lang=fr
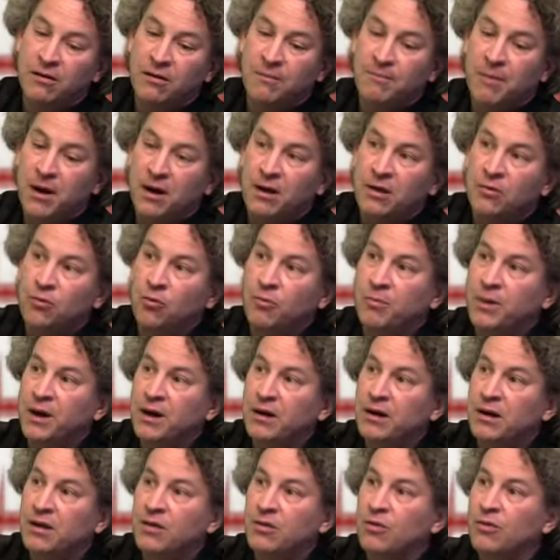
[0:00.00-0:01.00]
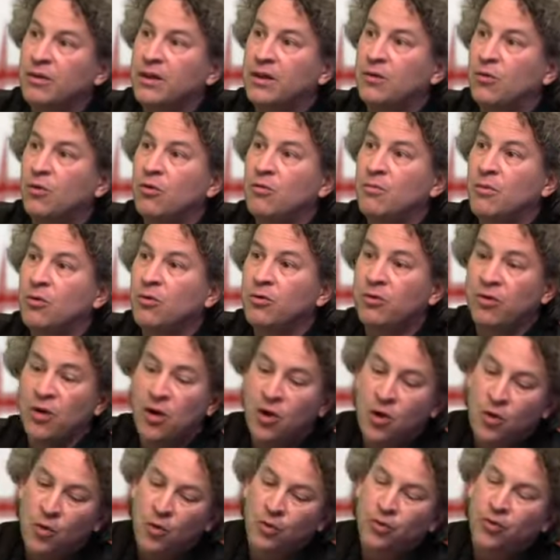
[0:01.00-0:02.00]
J'ai parlé du prix de l'essence qui augmente,
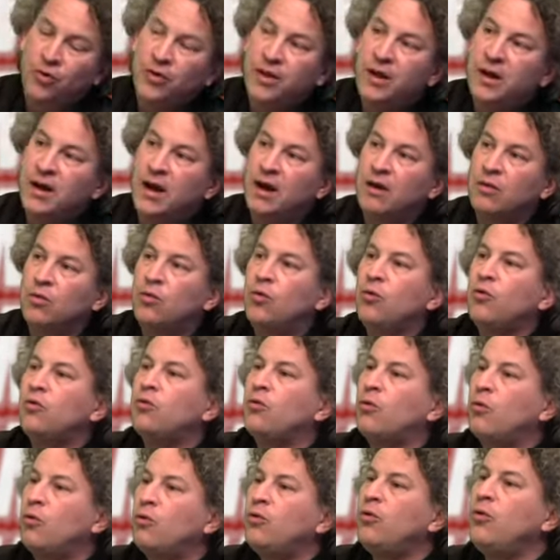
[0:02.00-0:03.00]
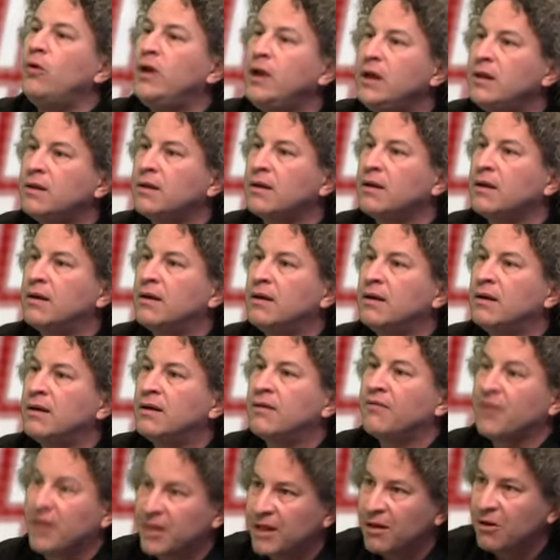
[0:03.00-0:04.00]
on en est à 2 euros le litre
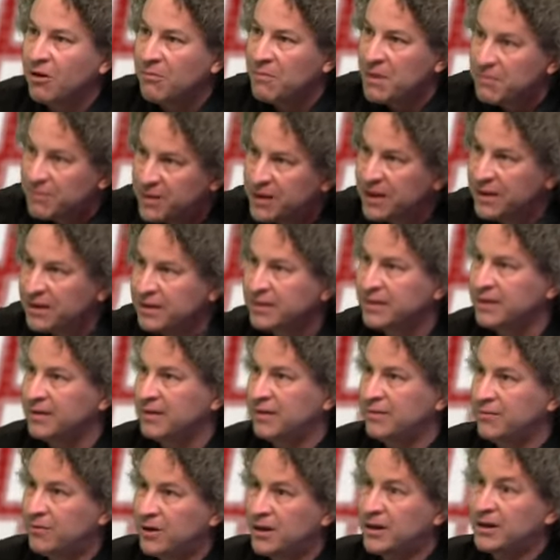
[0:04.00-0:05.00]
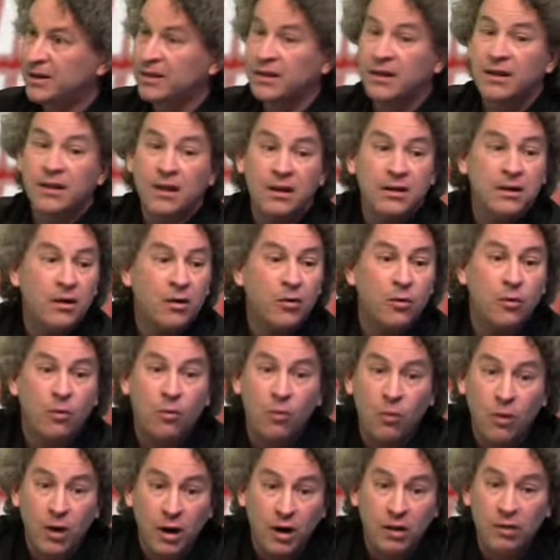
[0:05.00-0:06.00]
c'est quand même dingue. Mm. Voilà, mm. c'est-à-dire que
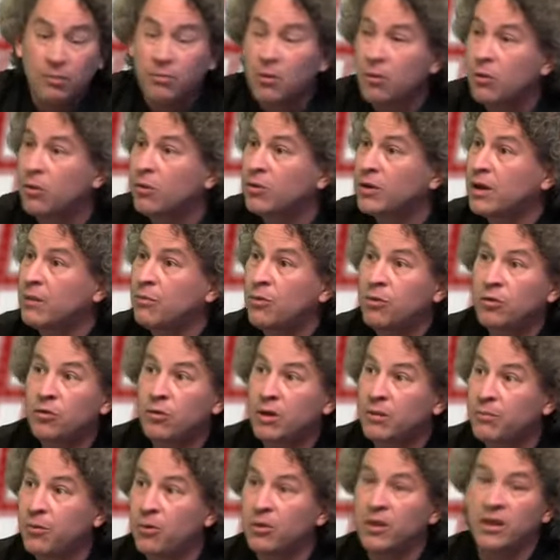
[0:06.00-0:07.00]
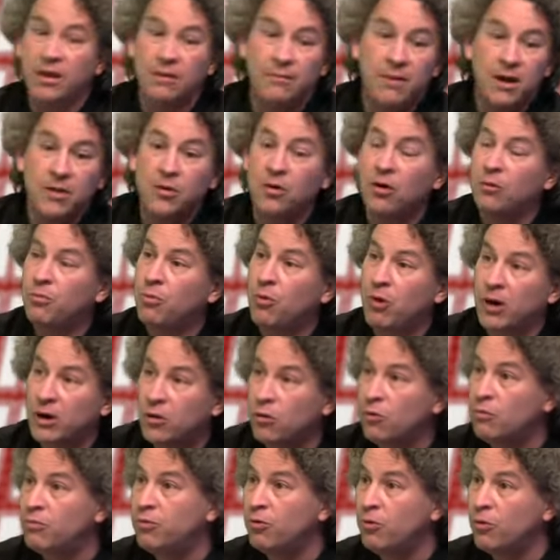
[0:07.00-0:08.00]
concrètement, quand on a besoin de prendre sa bagnole pour
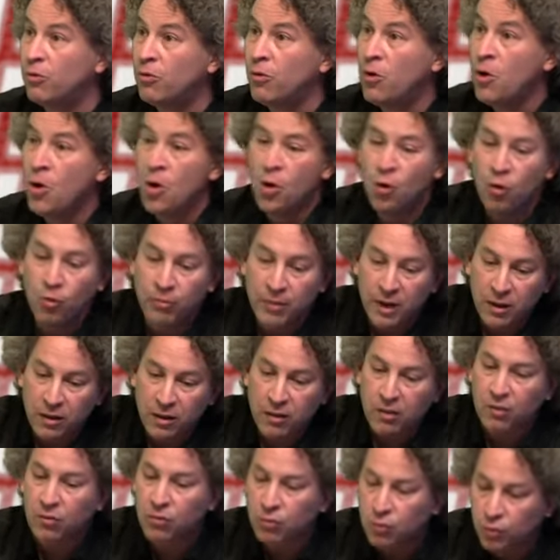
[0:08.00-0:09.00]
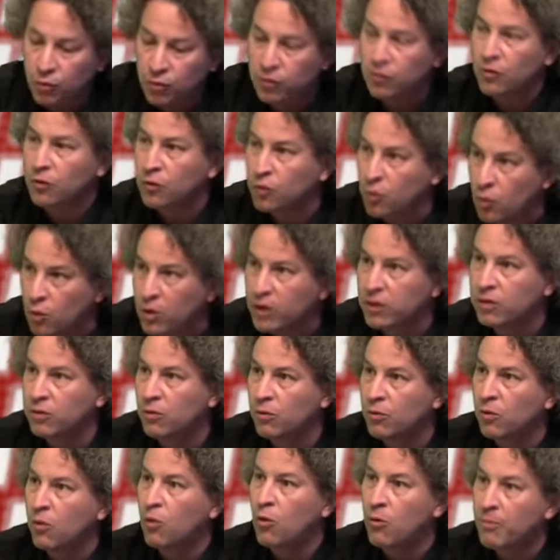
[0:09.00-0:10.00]
aller au boulot, on met 100, 200,
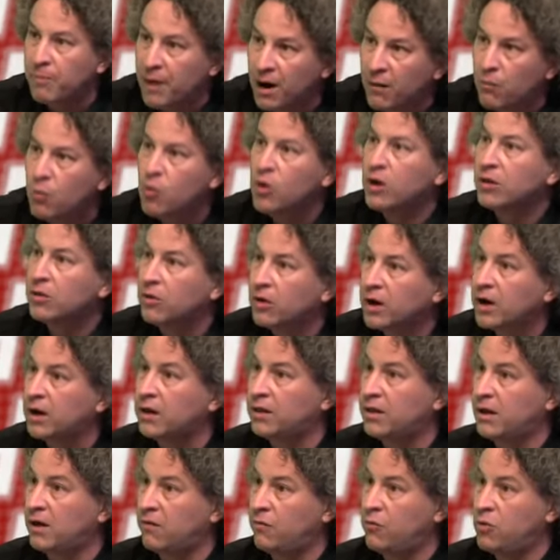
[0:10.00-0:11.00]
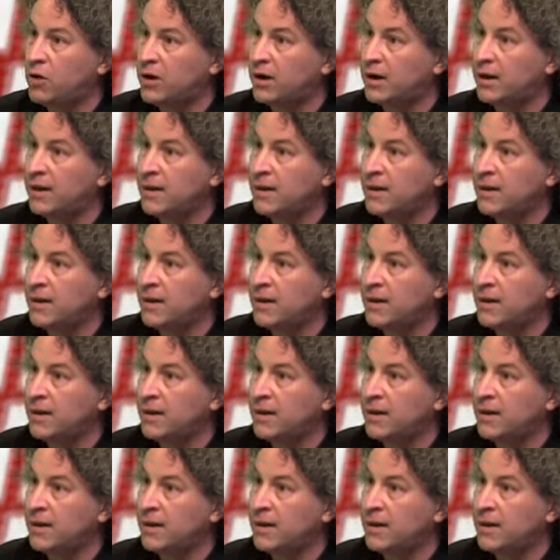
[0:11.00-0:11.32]
300 euros par mois dans le réservoir.